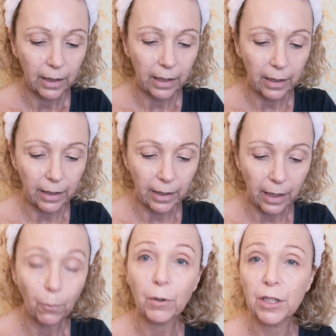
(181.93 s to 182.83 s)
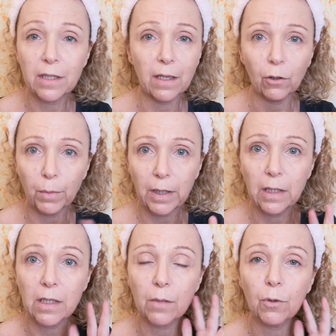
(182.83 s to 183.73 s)
E ho pacizzato
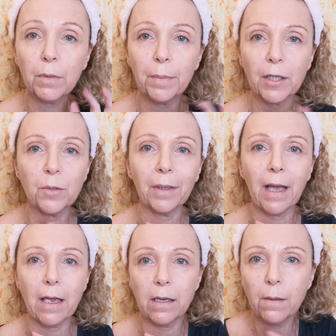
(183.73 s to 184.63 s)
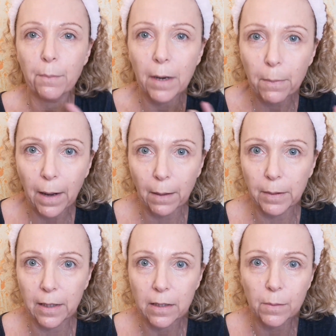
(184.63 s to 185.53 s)
benissimo, mi piace perché è
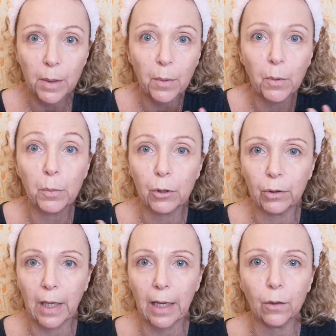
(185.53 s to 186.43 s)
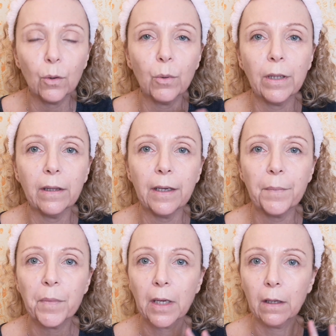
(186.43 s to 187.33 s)
impalpabile, sembra proprio bortalco,
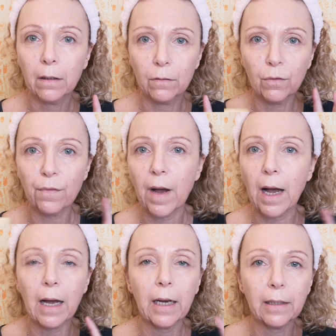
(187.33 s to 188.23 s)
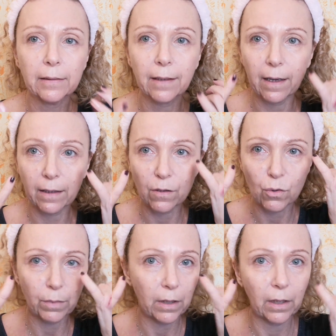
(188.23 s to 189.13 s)
quindi non va a entrare
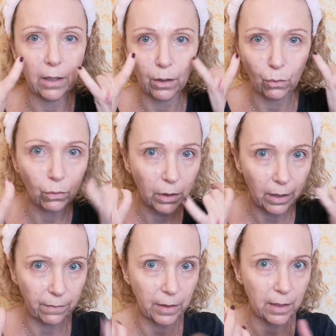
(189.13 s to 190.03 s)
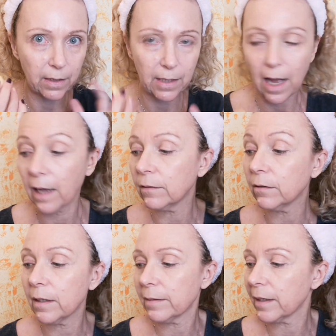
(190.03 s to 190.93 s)
insomma nelle rughe
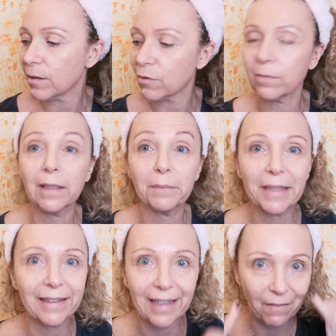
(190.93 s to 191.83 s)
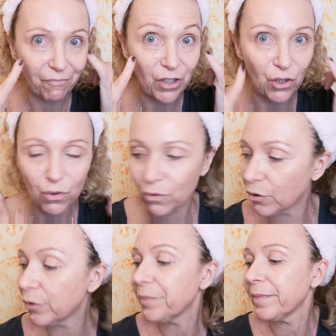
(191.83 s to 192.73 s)
evidenziandole, perché insomma la mia età ci
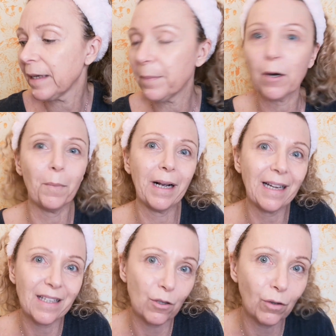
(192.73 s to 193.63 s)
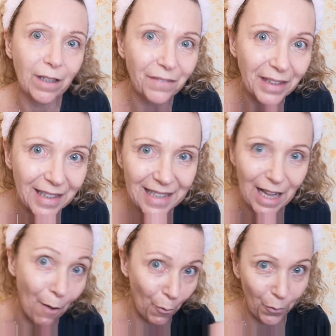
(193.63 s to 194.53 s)
sono, però magari se non le
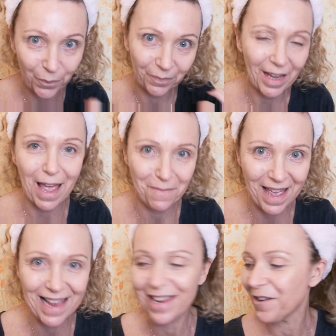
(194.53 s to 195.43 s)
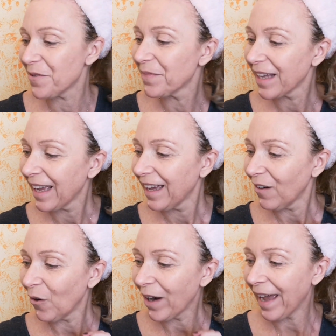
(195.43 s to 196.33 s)
evidenziamo è meglio,
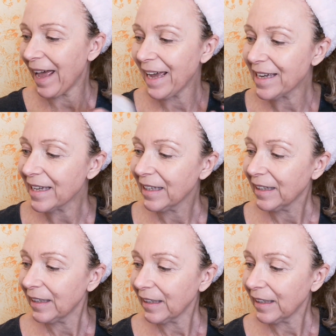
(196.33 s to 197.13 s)
ok?